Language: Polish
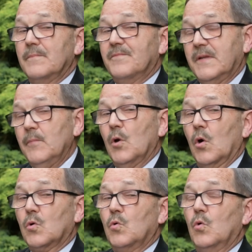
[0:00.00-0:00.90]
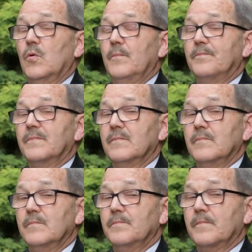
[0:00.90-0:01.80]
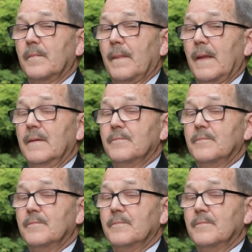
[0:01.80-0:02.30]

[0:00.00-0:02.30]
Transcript: W tym roku mm,